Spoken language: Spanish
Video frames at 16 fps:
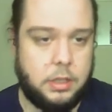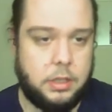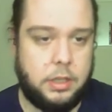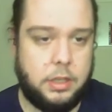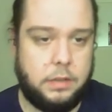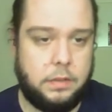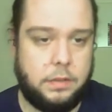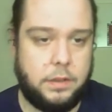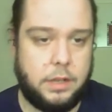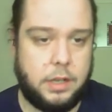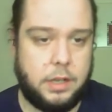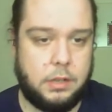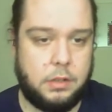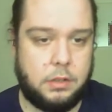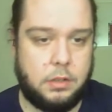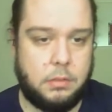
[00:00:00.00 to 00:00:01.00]
Y
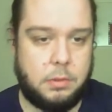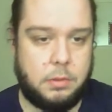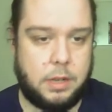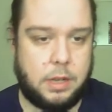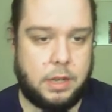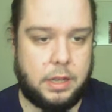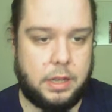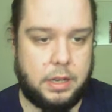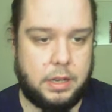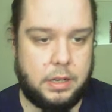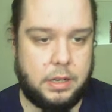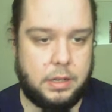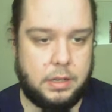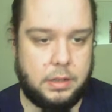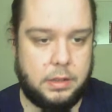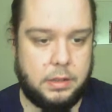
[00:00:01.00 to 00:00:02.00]
fijaros cómo va a quedar,
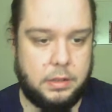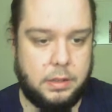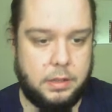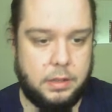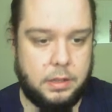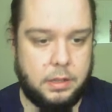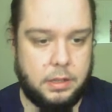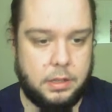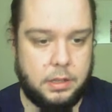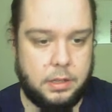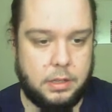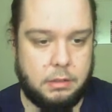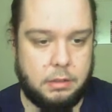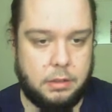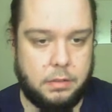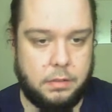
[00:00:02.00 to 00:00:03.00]
¿de
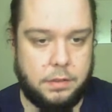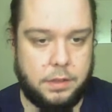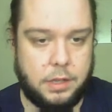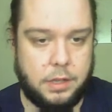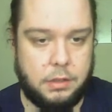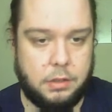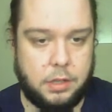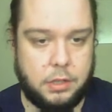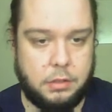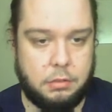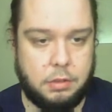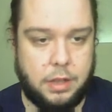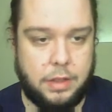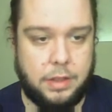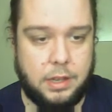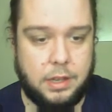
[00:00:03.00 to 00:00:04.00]
acuerdo? Fijaros qué
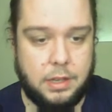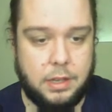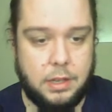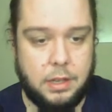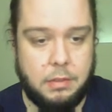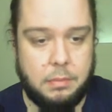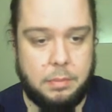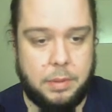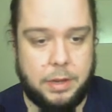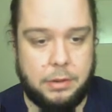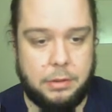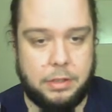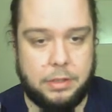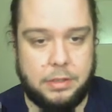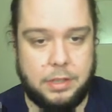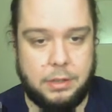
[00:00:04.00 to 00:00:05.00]
chulada, pero
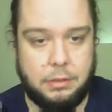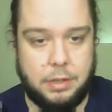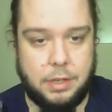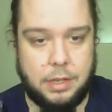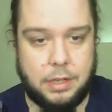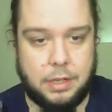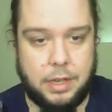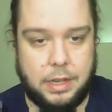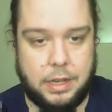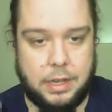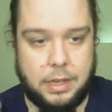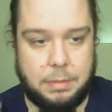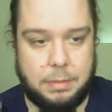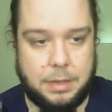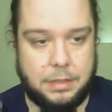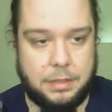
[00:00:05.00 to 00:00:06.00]
este no era el que
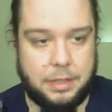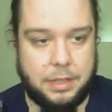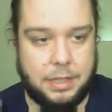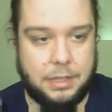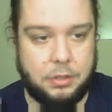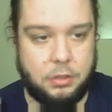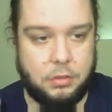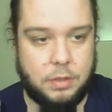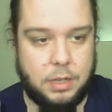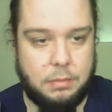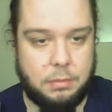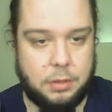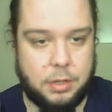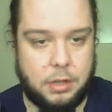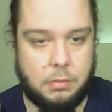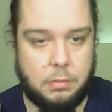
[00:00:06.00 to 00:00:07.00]
quería para este caso, ¿vale?
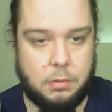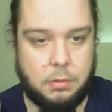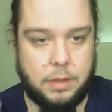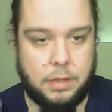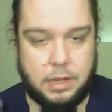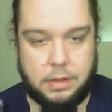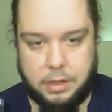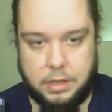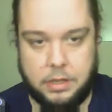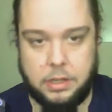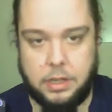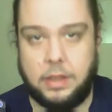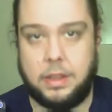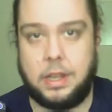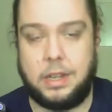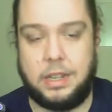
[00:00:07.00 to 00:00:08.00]
Porque como veis, a ver,
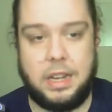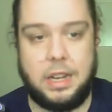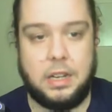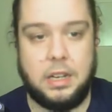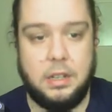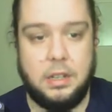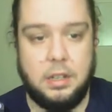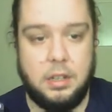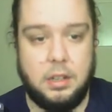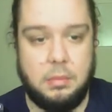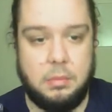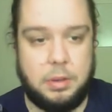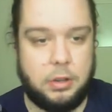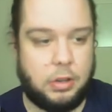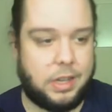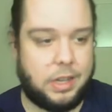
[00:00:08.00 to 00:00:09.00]
queda genial,
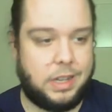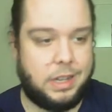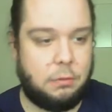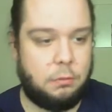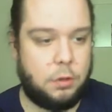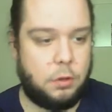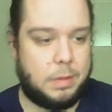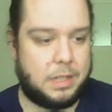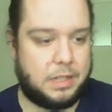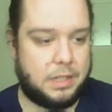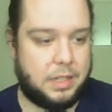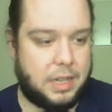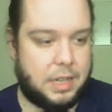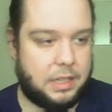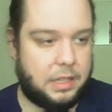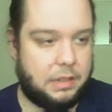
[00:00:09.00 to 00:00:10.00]
pero quería uno más
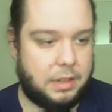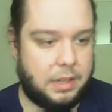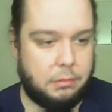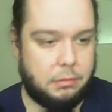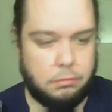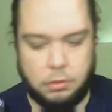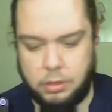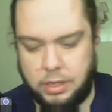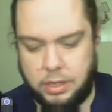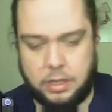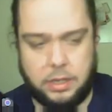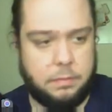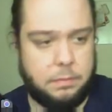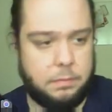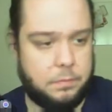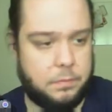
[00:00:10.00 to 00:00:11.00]
grande, ¿vale? Uno que,